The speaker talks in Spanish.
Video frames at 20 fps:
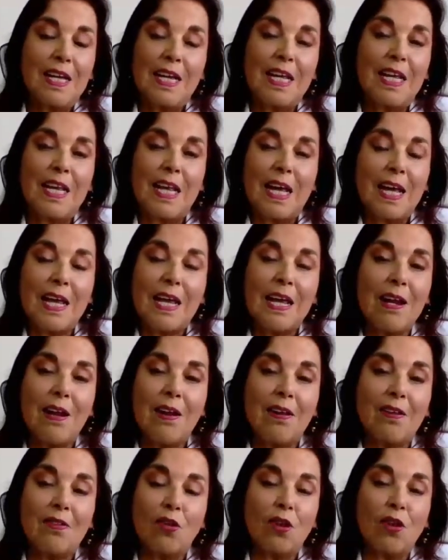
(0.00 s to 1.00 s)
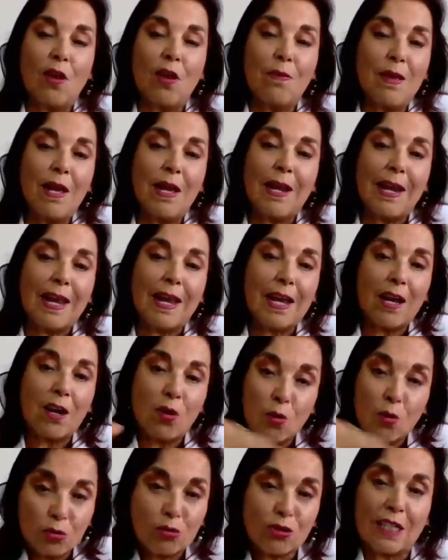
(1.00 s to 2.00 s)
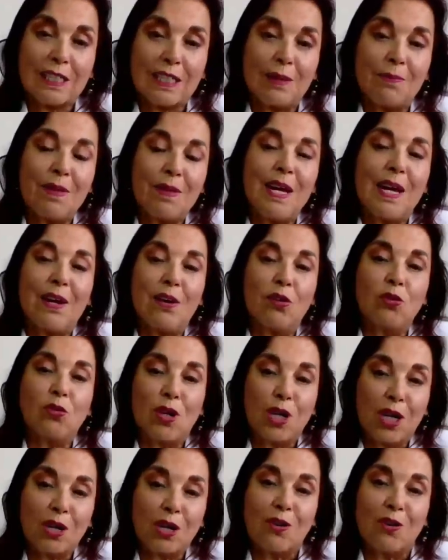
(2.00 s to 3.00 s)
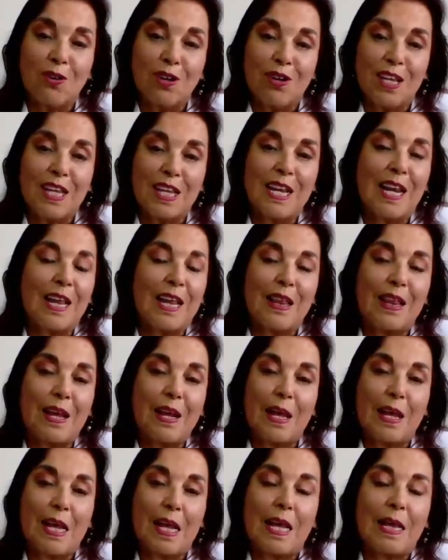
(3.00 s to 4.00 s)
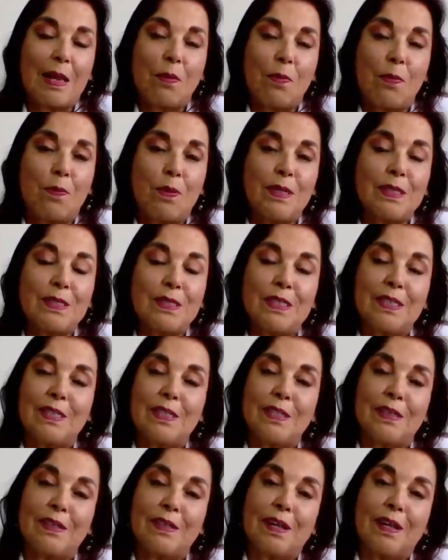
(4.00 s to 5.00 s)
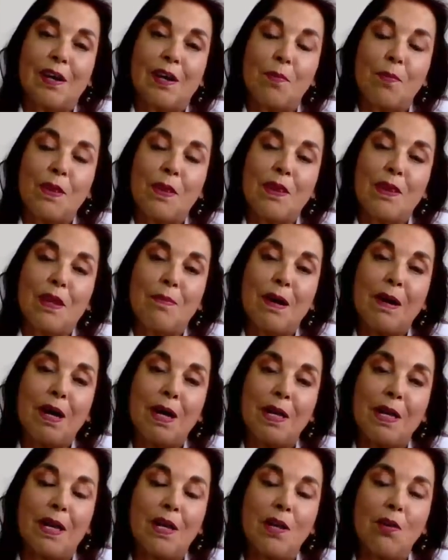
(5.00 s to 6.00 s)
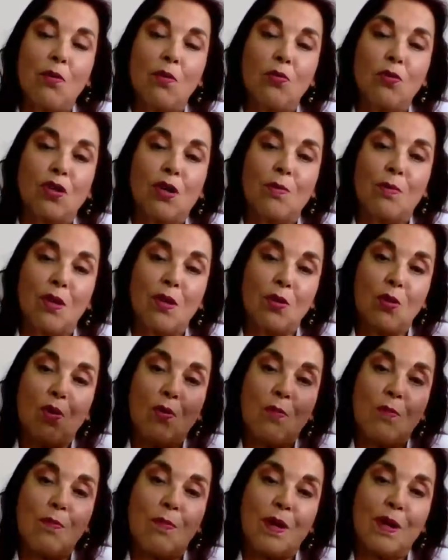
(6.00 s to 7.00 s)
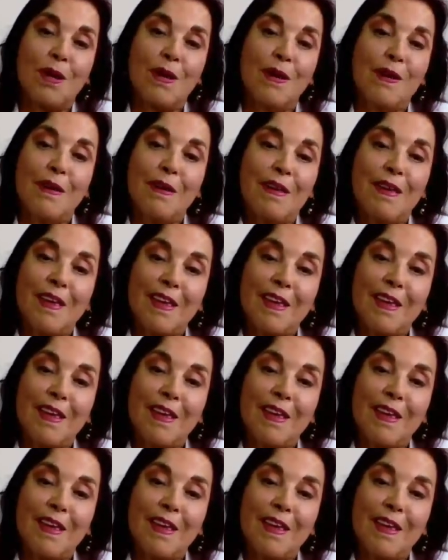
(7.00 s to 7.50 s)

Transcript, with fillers: Y de ahí todavía le cruza también al otro carro y, le, y después de repente baja de ahí un tremendo hombre